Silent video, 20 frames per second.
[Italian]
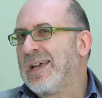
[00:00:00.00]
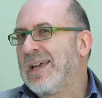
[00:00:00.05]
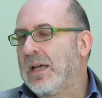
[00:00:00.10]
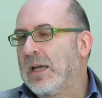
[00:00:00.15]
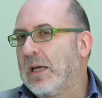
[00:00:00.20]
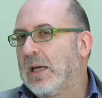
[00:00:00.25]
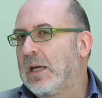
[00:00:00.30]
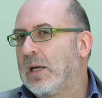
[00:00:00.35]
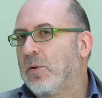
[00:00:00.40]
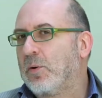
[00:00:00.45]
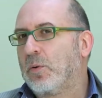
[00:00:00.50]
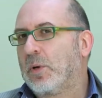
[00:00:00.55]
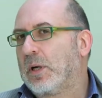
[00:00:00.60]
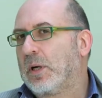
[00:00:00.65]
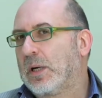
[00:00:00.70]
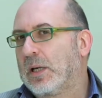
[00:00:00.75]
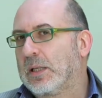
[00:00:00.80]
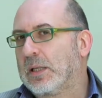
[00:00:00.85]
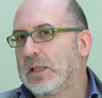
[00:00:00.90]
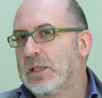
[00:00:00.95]
è anche una
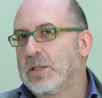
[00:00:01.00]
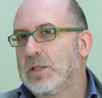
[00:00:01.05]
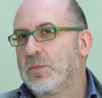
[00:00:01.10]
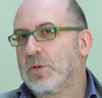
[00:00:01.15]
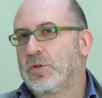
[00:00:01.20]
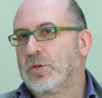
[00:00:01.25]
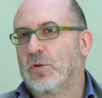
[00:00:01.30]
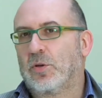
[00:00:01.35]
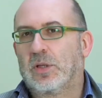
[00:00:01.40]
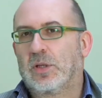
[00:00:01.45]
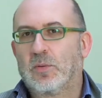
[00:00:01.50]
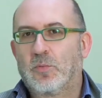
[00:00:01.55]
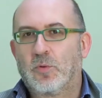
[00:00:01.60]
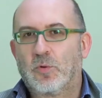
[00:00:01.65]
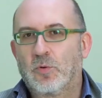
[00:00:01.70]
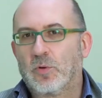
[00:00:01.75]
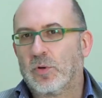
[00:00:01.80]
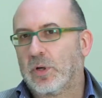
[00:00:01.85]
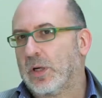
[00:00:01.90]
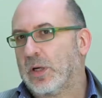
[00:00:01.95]
grandissima storia
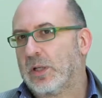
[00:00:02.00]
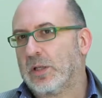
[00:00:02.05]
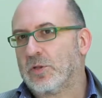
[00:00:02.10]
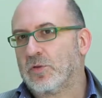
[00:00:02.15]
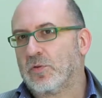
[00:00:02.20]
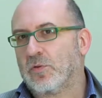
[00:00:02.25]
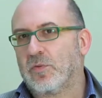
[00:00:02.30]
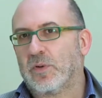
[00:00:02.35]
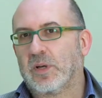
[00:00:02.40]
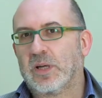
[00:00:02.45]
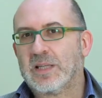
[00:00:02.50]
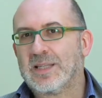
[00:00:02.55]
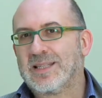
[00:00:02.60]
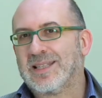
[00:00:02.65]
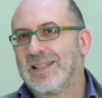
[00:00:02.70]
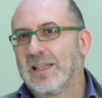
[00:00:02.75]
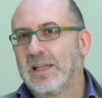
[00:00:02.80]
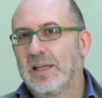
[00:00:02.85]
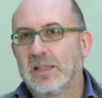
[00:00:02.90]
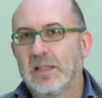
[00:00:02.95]
d'amore, di sofferenza
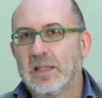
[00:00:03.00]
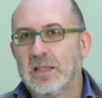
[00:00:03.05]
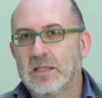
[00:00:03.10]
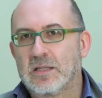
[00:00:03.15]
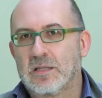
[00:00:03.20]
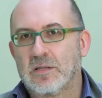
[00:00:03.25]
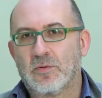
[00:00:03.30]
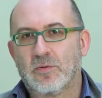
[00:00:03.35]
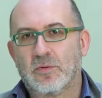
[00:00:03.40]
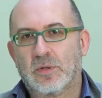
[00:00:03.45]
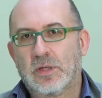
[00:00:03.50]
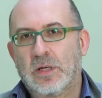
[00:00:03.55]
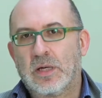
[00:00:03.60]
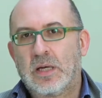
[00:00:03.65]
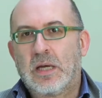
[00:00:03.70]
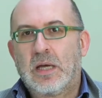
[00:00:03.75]
e di redenzione,